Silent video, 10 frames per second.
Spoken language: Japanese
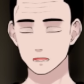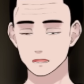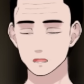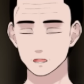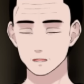
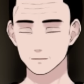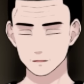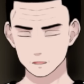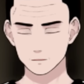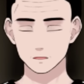一から
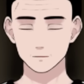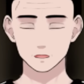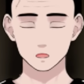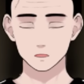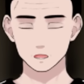順を
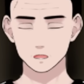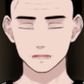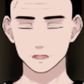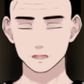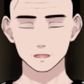追って丁
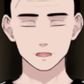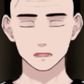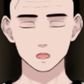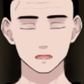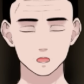寧にこれこ
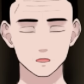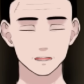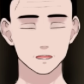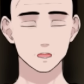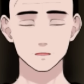れこうで
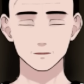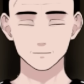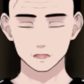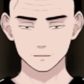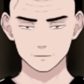こういう風で。
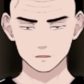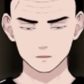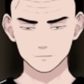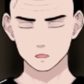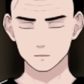
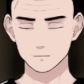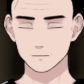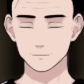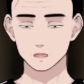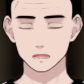
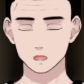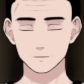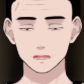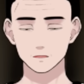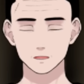
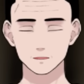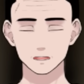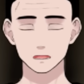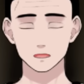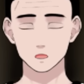何か事故
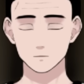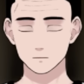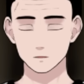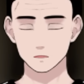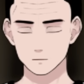が起こっ
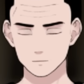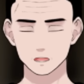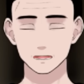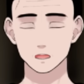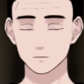た、事件
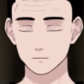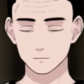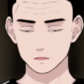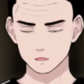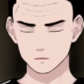が起こっ
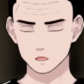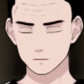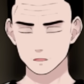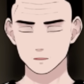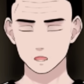た、警
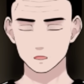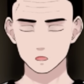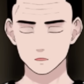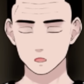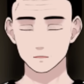察や消
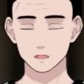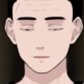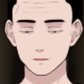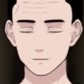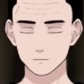防に電話
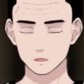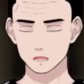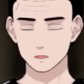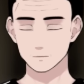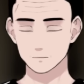する、的
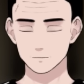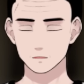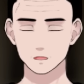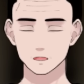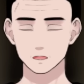確にき
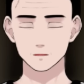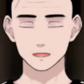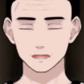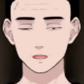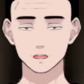ちんと相
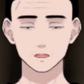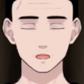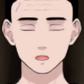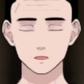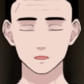手に物
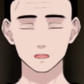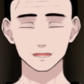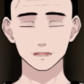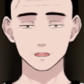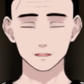事を伝え
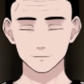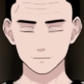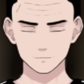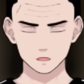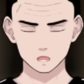ます。
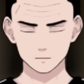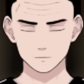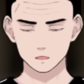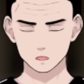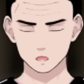
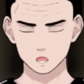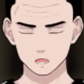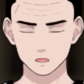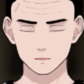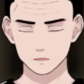
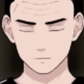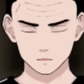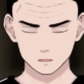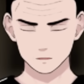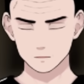今はどこ
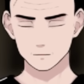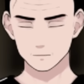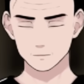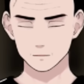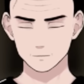にいて私
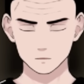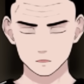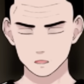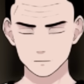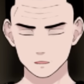はどういう
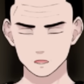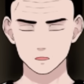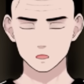立場で、どう